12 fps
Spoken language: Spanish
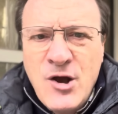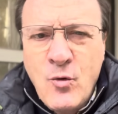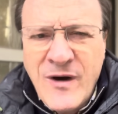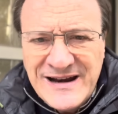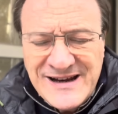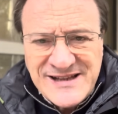
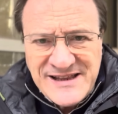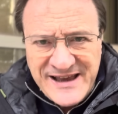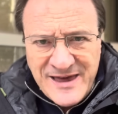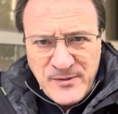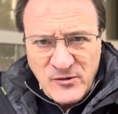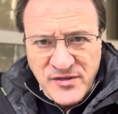¿Cuál es la estrategia
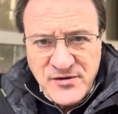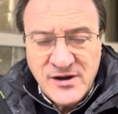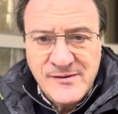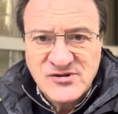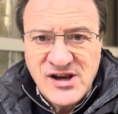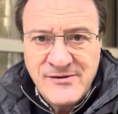de especulación que
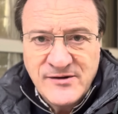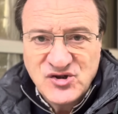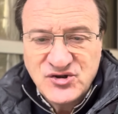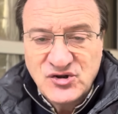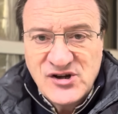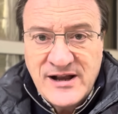vamos a llevar
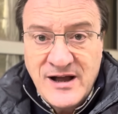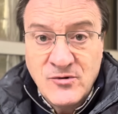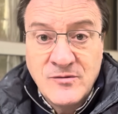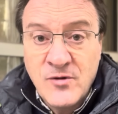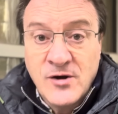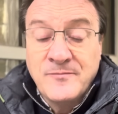nosotros a cabo?
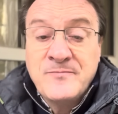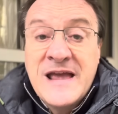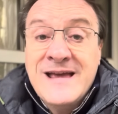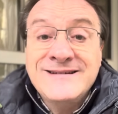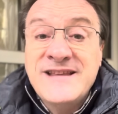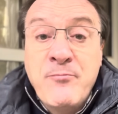Bueno,
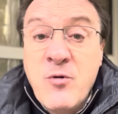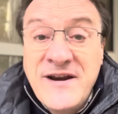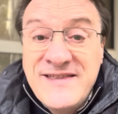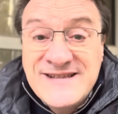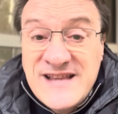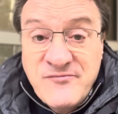después
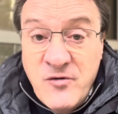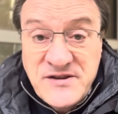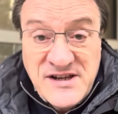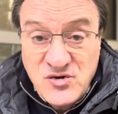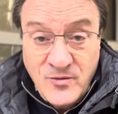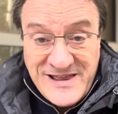de estas
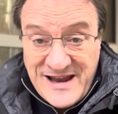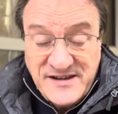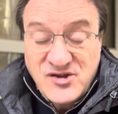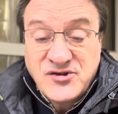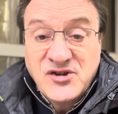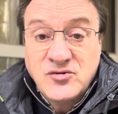fuertes subidas de
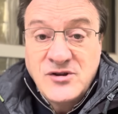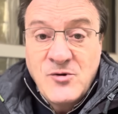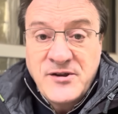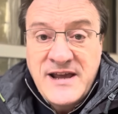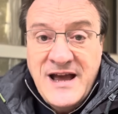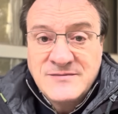estos tres
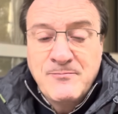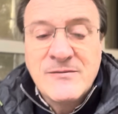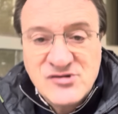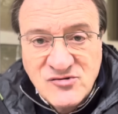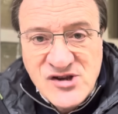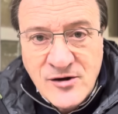últimos días,
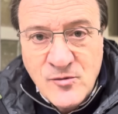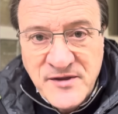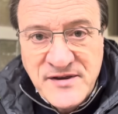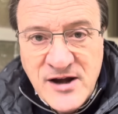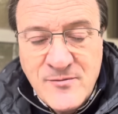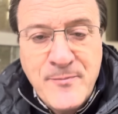vamos a escuchar el
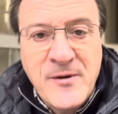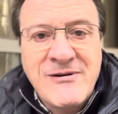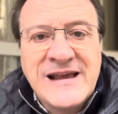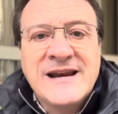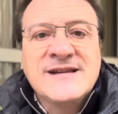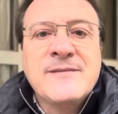escenario más
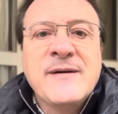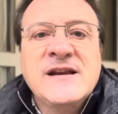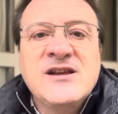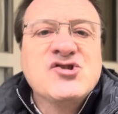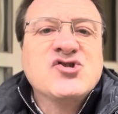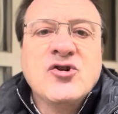probable que el
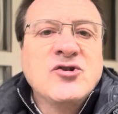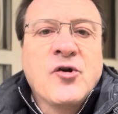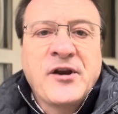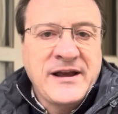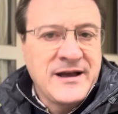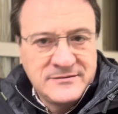SP500 hoy
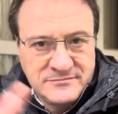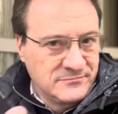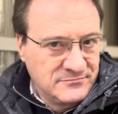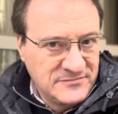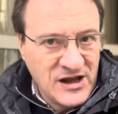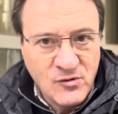corrija.
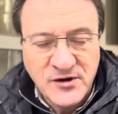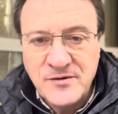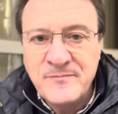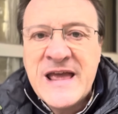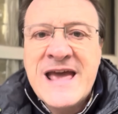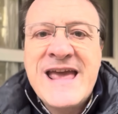¿De acuerdo?
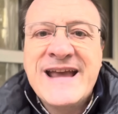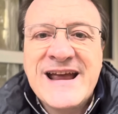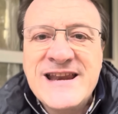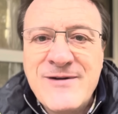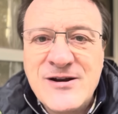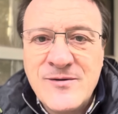¿En qué
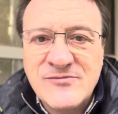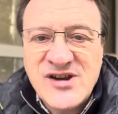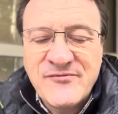nivel nos vamos a